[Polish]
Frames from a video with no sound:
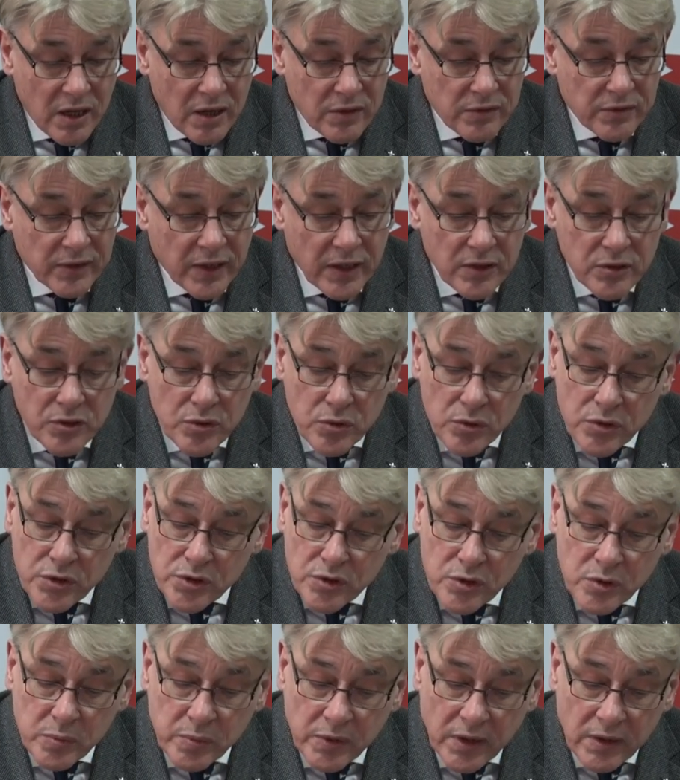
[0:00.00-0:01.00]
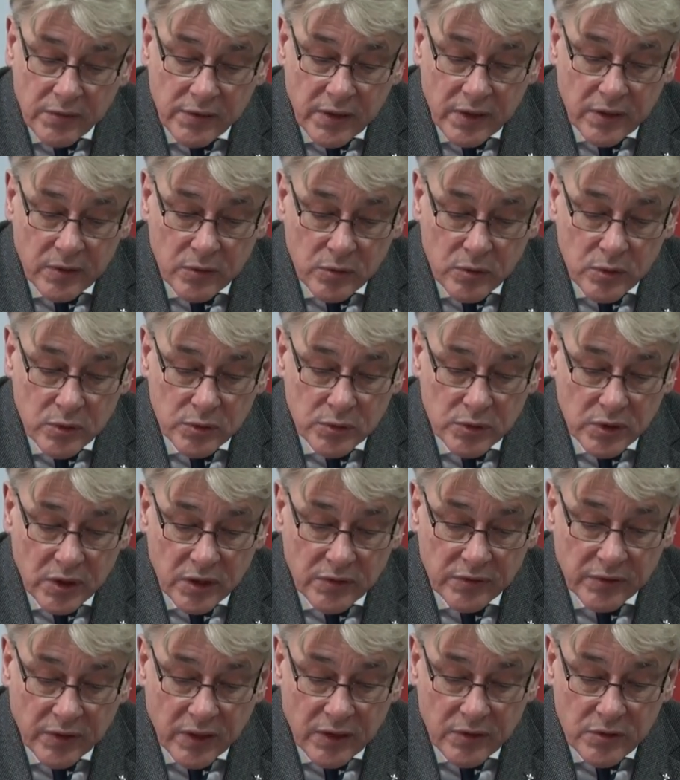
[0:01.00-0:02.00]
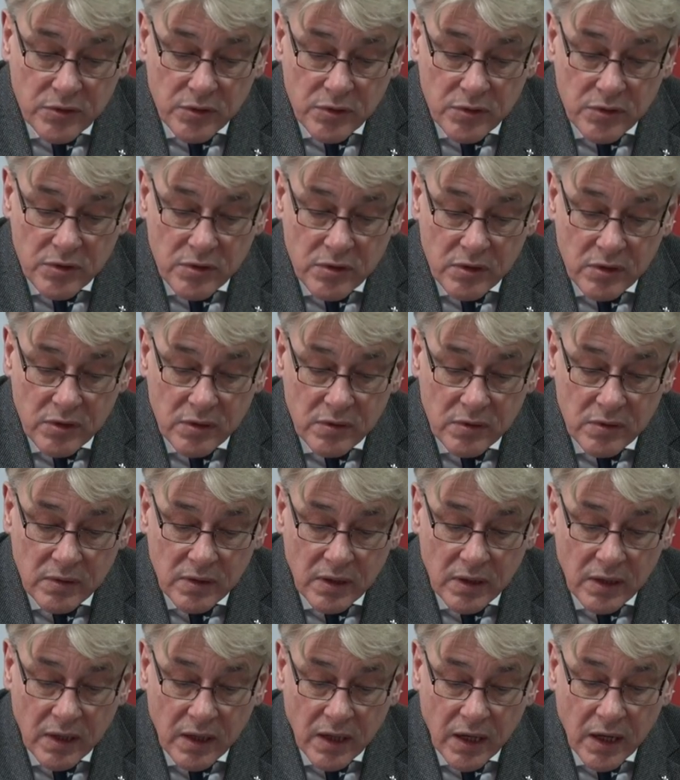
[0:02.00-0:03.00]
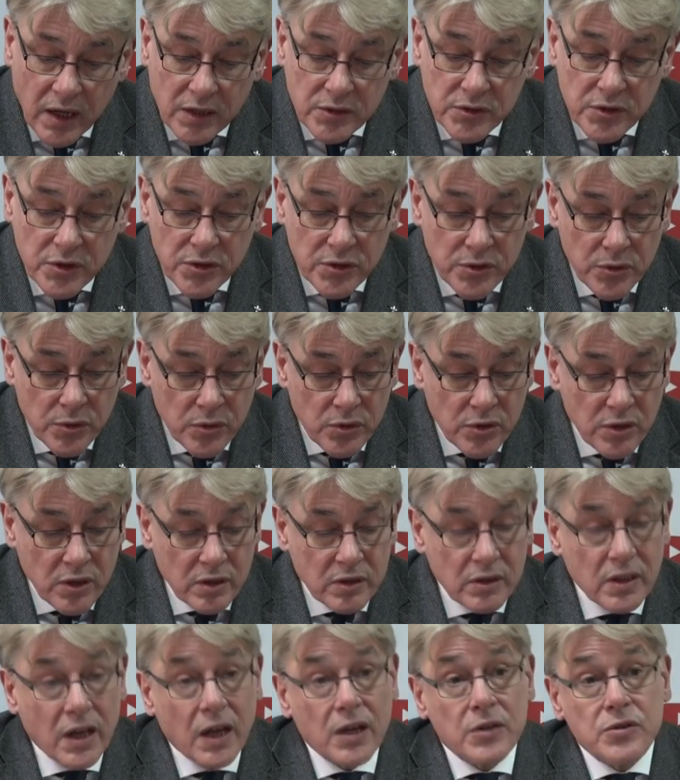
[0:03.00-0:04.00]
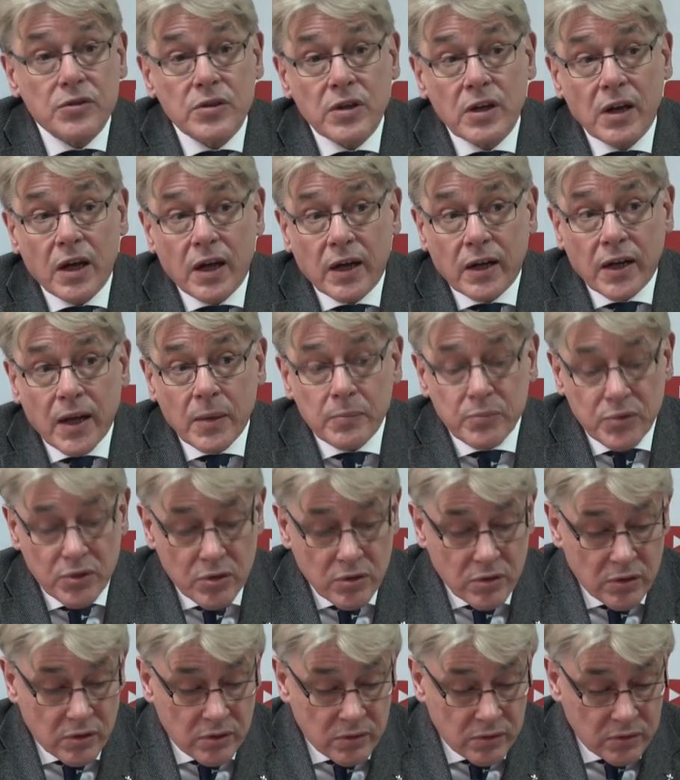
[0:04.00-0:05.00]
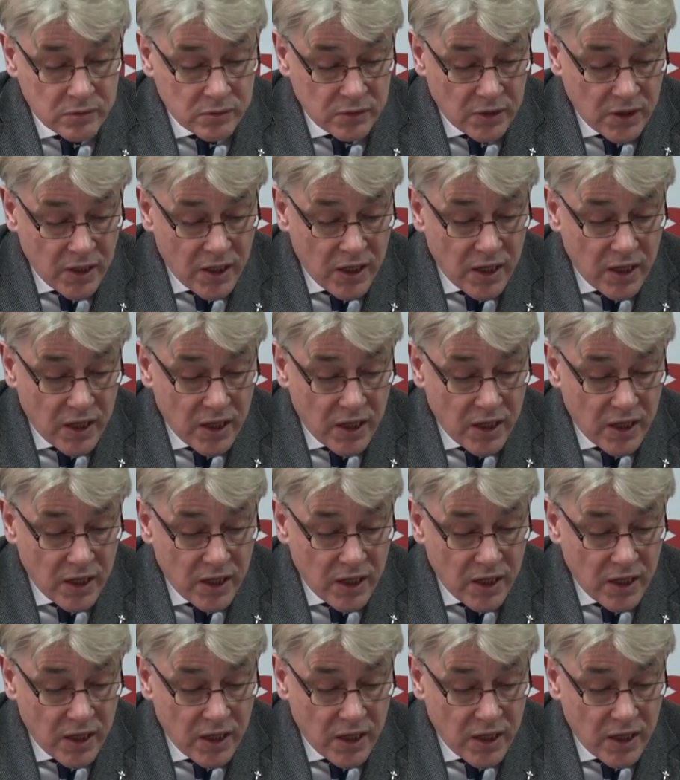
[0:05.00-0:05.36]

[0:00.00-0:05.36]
Francuzi uprawiają kulturę francuską, a dziś już także arabską.